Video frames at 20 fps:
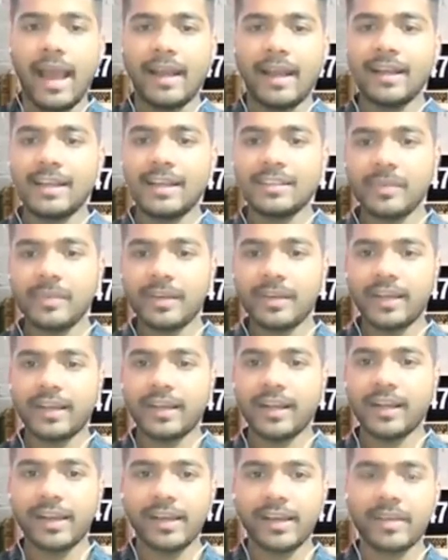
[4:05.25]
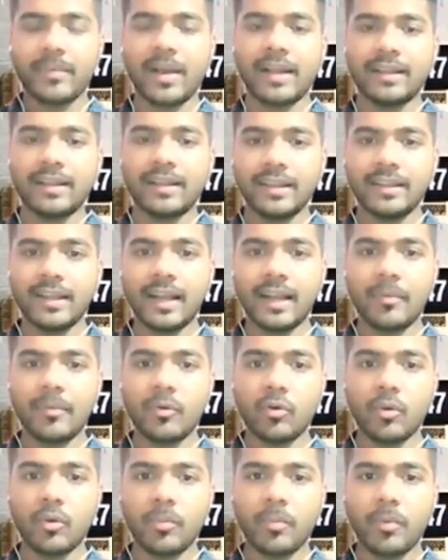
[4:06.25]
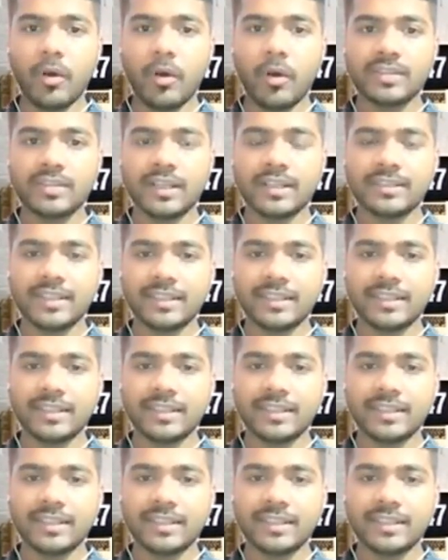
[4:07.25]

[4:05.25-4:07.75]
एनालाइज में क्लिक करने के बाद इधर आप लोग को बहुत सारा